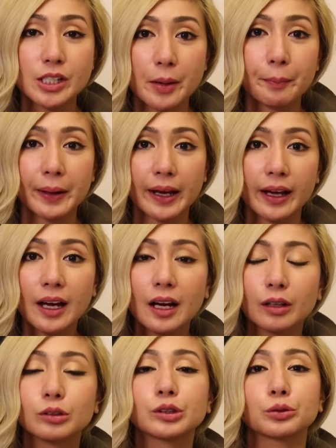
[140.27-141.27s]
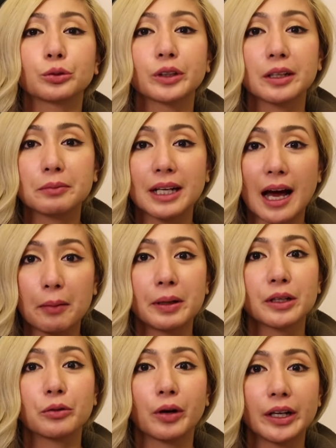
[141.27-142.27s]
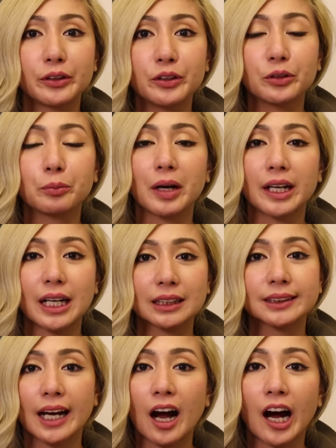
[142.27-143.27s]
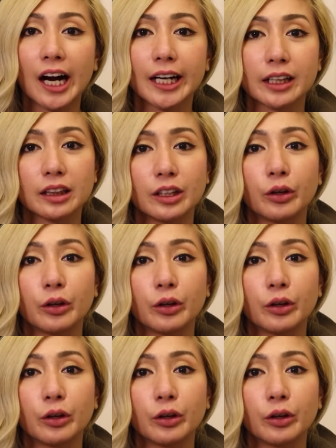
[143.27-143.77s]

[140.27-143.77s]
Siyempre, gusto ko rin malaman kung ano yung mga nasa heart